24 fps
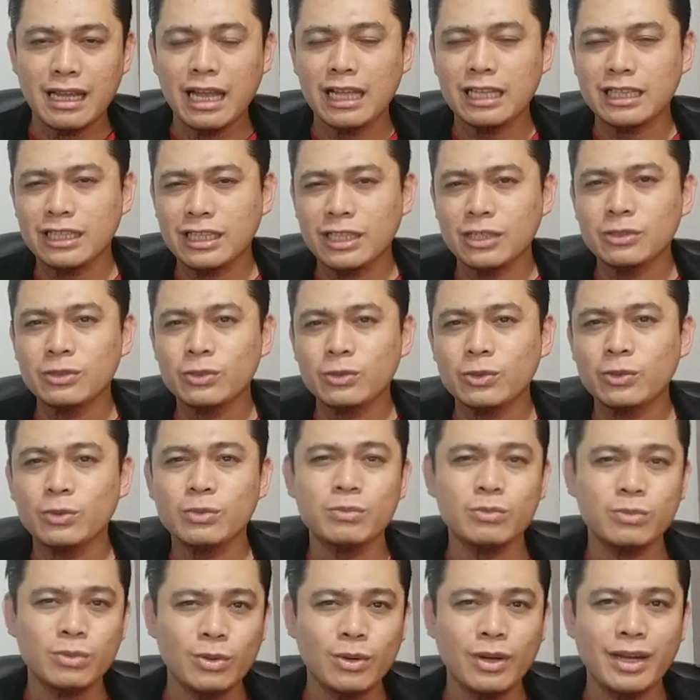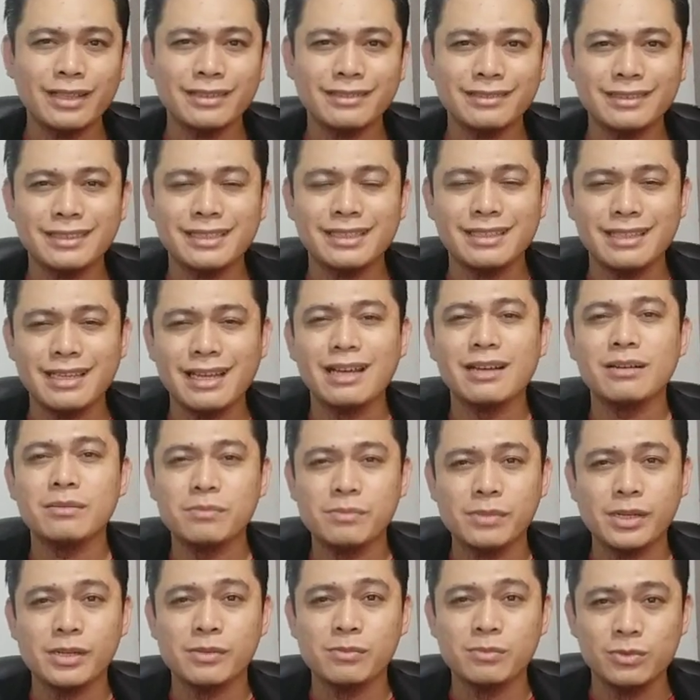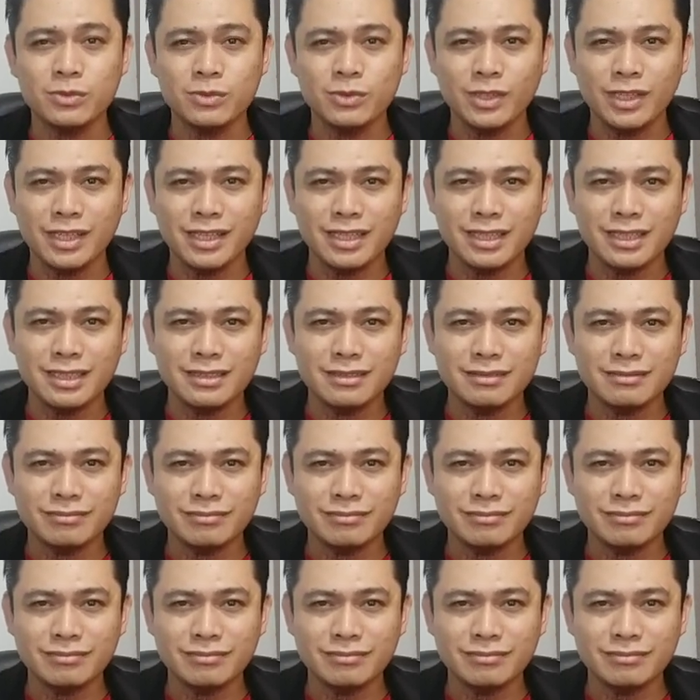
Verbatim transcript: atau tumbuhan tidak berbunga.